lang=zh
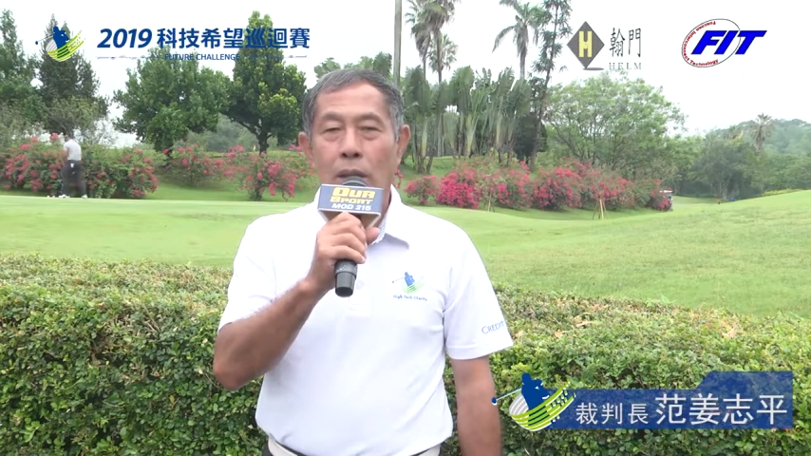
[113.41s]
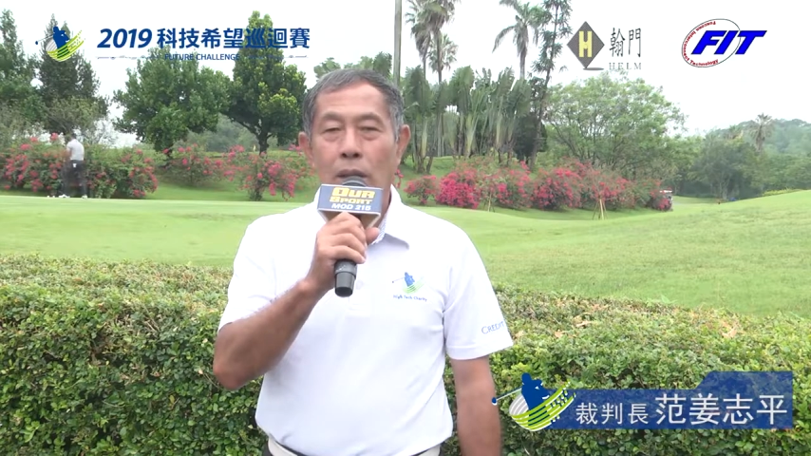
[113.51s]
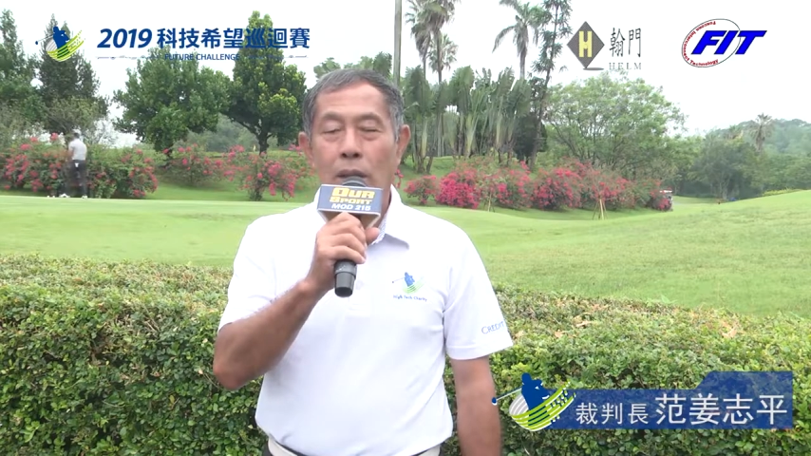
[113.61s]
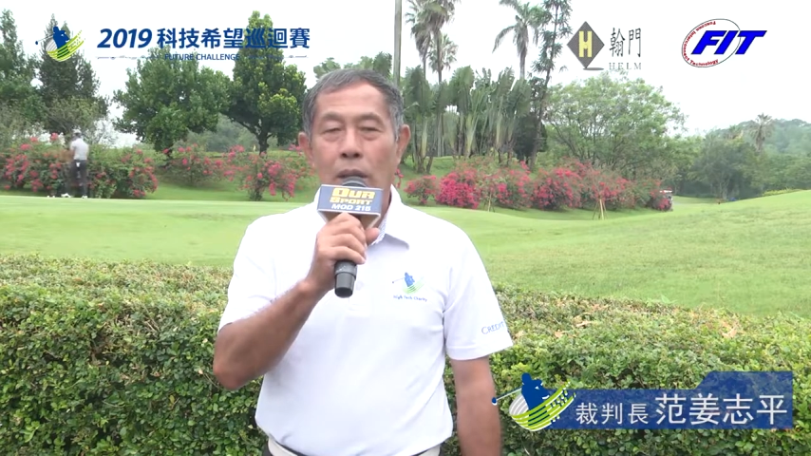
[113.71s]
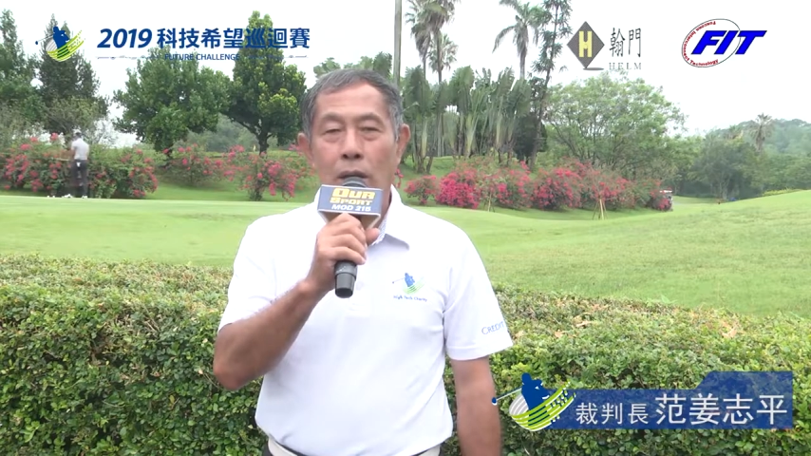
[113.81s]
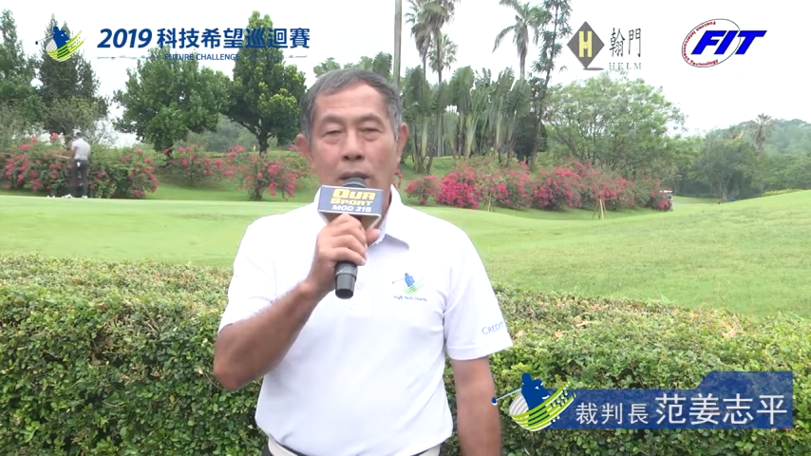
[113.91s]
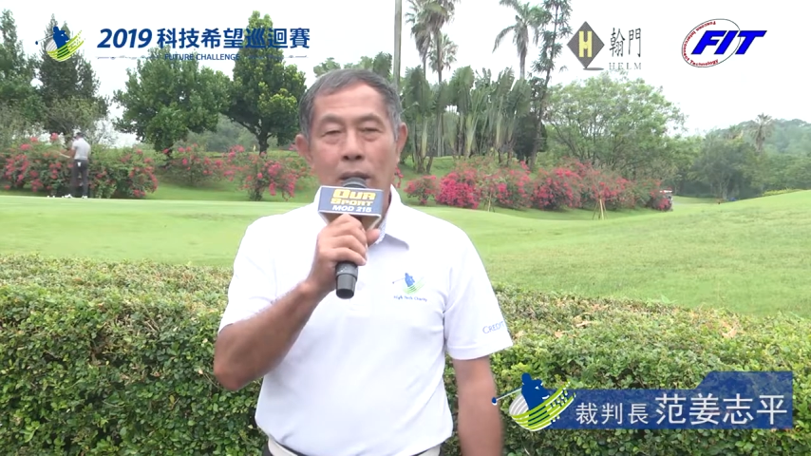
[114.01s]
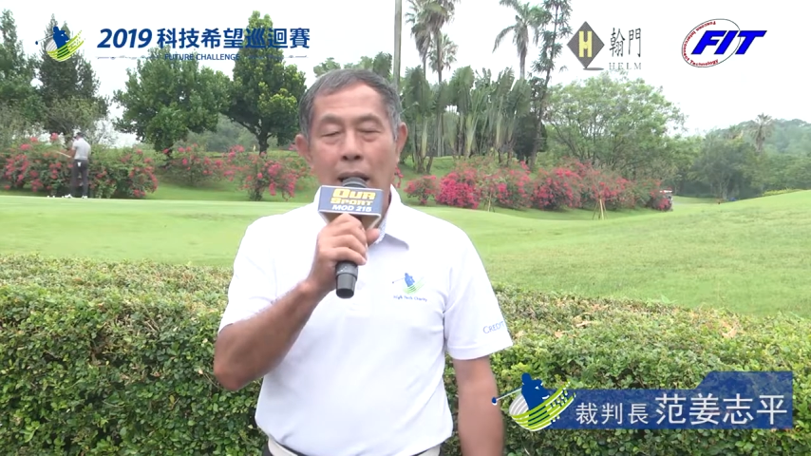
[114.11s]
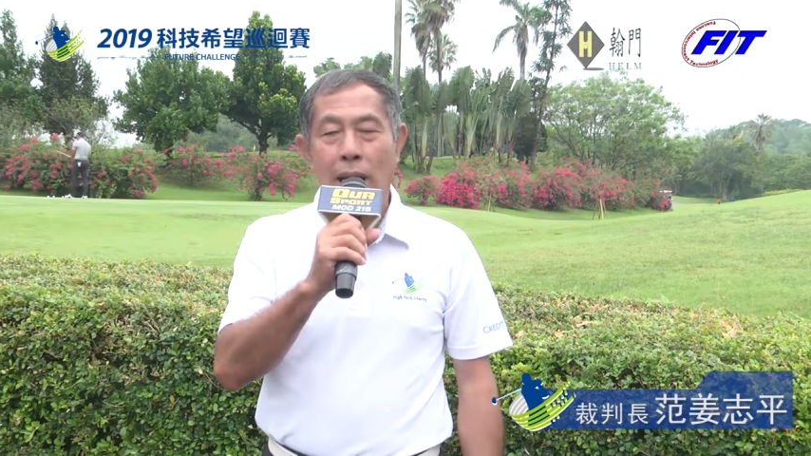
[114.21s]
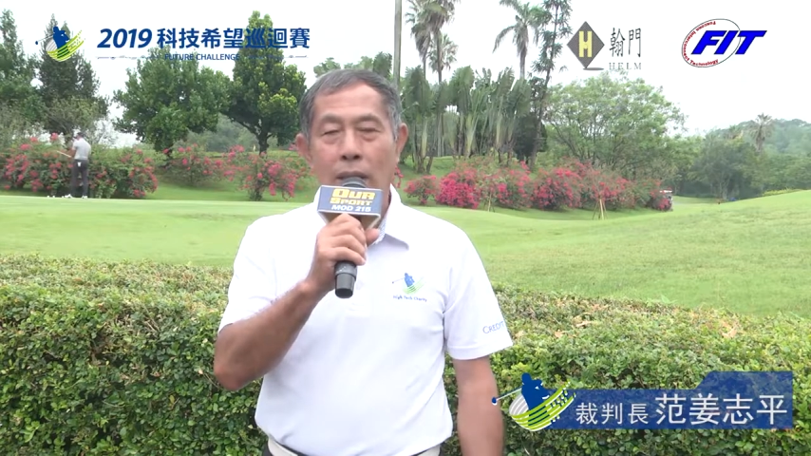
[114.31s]
呃，要
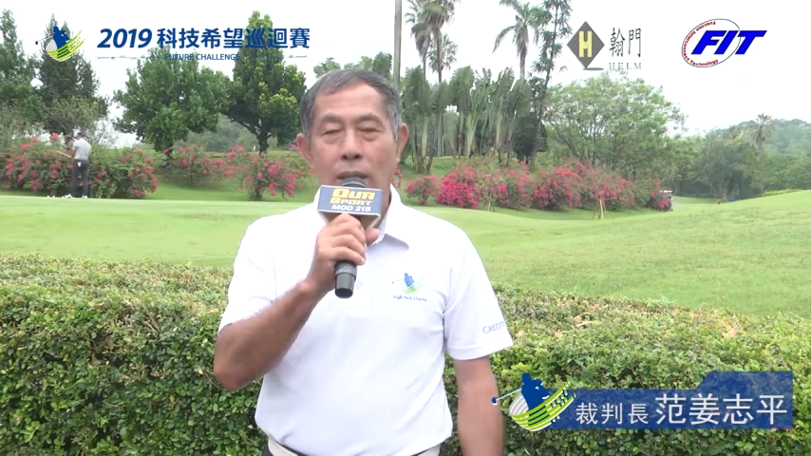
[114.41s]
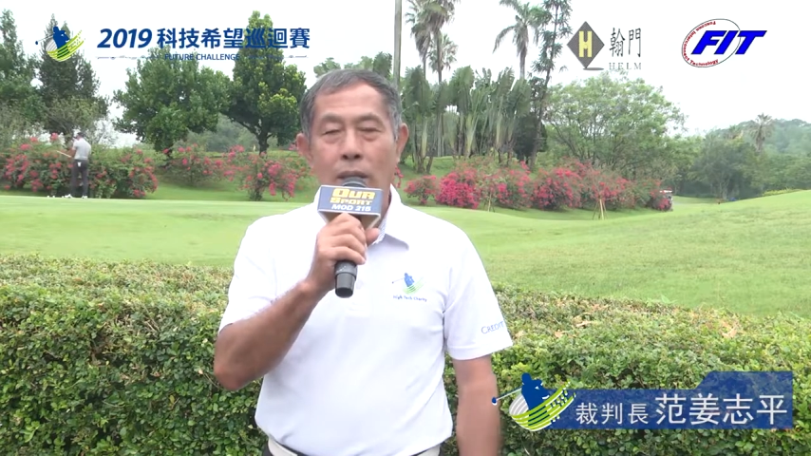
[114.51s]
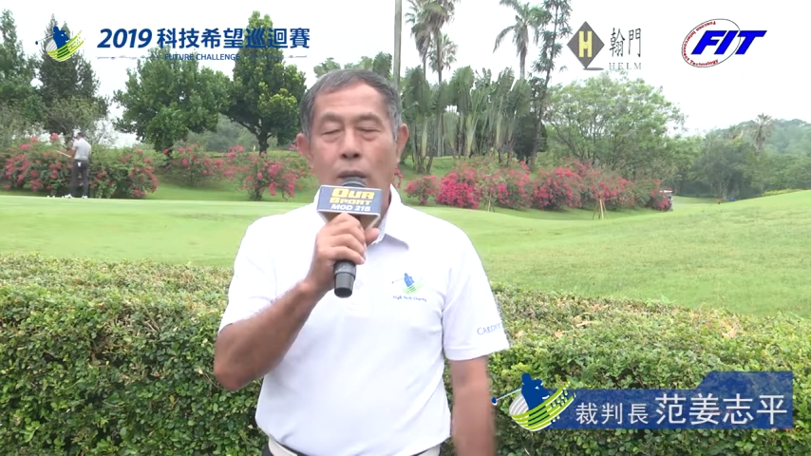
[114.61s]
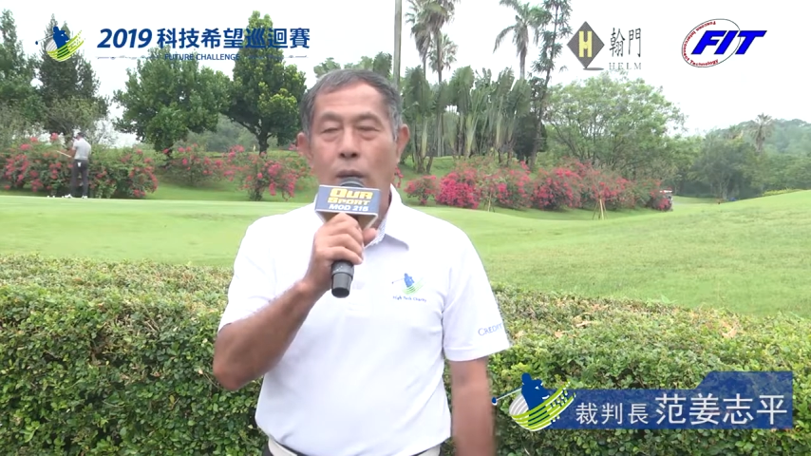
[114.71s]
打击的